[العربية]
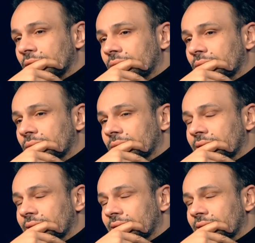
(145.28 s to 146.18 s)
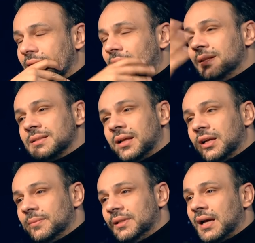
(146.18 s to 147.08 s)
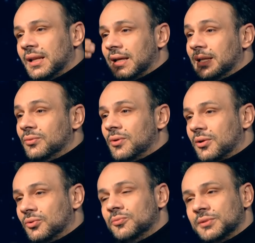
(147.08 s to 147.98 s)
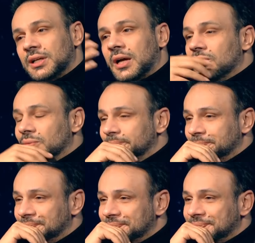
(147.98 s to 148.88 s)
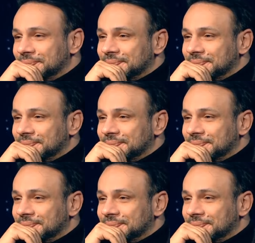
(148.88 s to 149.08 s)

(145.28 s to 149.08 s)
ويخلص الحرب دي على خير وارضهم ترجع لهم ان شاء الله